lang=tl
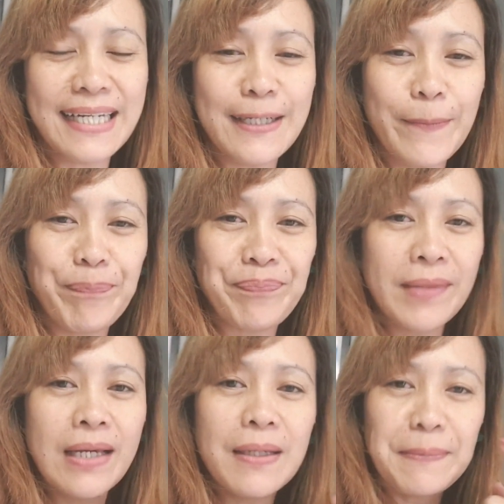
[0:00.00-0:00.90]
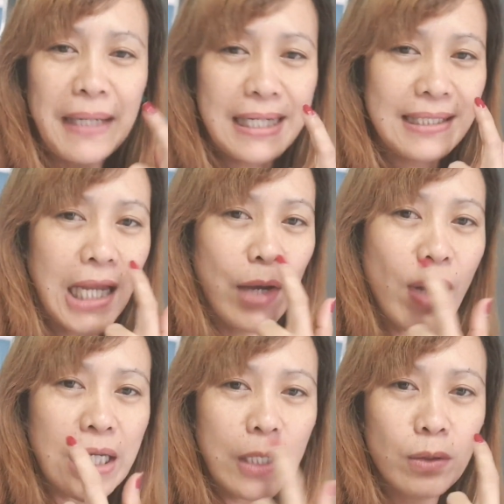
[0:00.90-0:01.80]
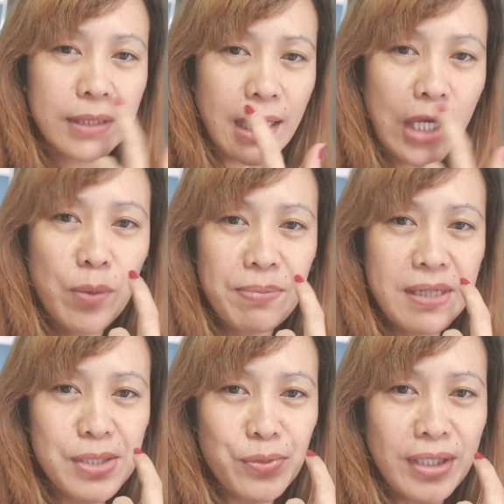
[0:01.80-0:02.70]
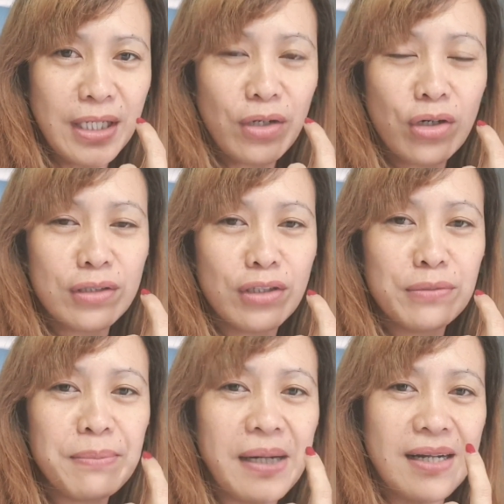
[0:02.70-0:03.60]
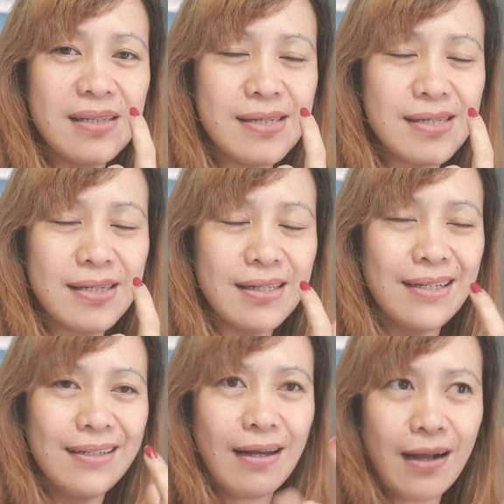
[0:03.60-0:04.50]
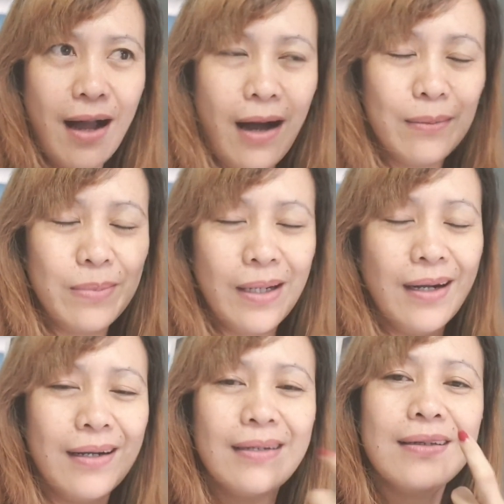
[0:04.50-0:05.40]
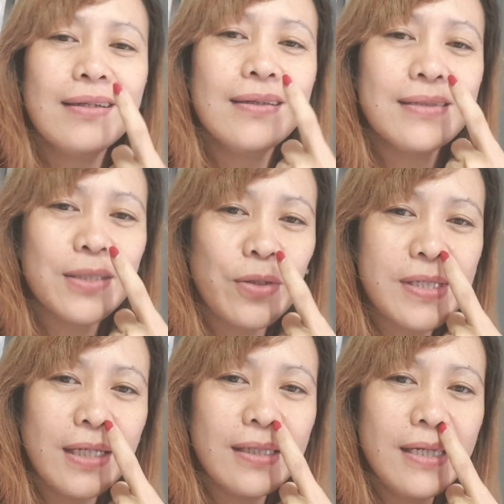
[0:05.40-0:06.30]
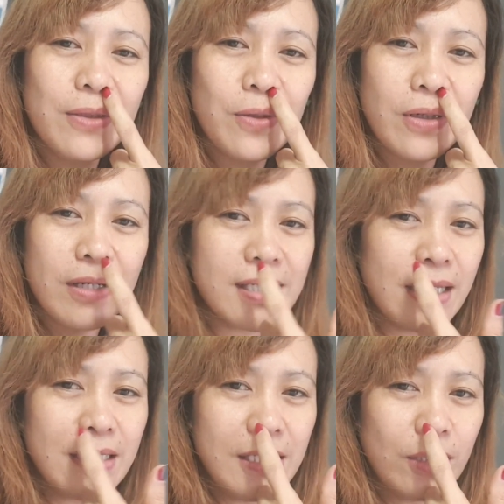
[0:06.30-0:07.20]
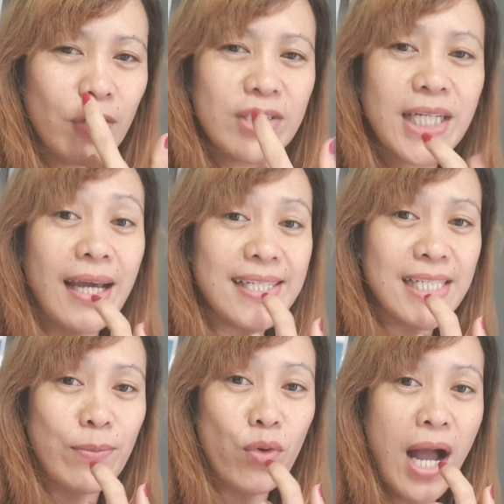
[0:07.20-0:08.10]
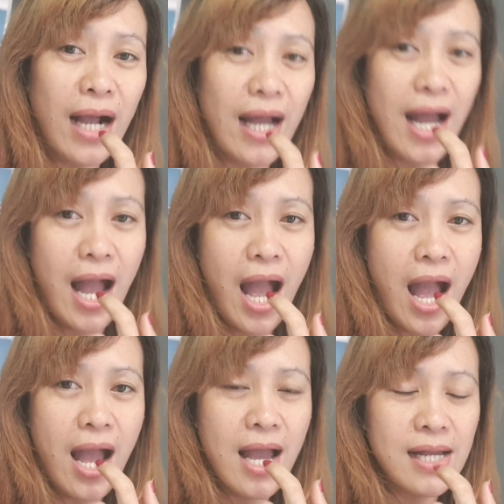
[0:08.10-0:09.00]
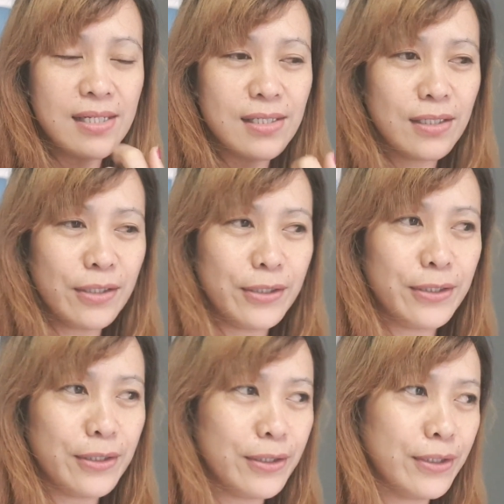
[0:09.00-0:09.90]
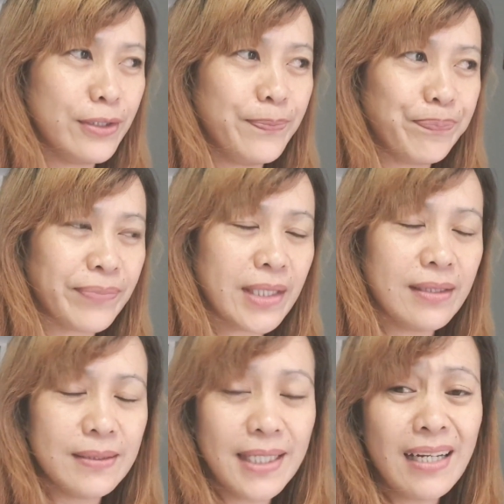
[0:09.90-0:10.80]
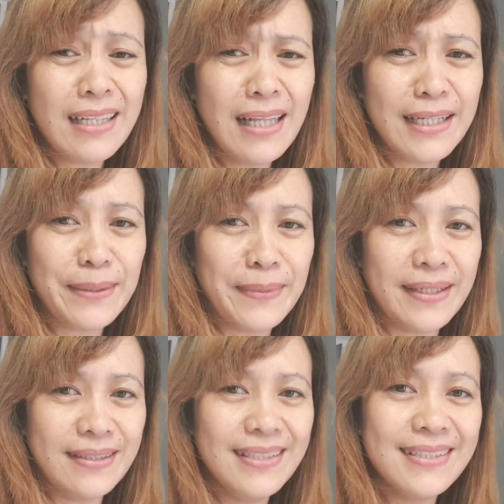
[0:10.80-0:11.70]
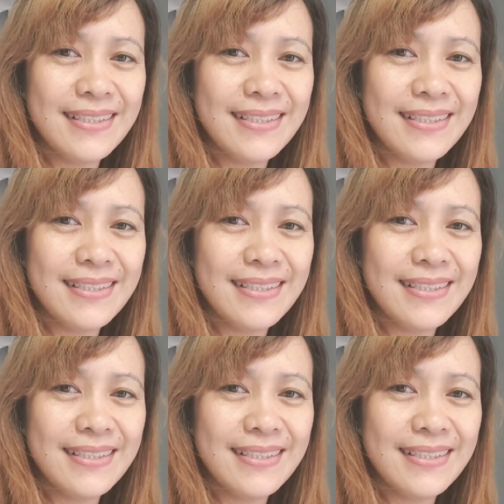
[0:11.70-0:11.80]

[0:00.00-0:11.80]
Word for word: Um, bali, dalawang ilong talaga yung pinasukan ng cotton buds. Ang haba. So, isa dito, isa dito, tsaka isa sa bunganga. So, saglit lang naman.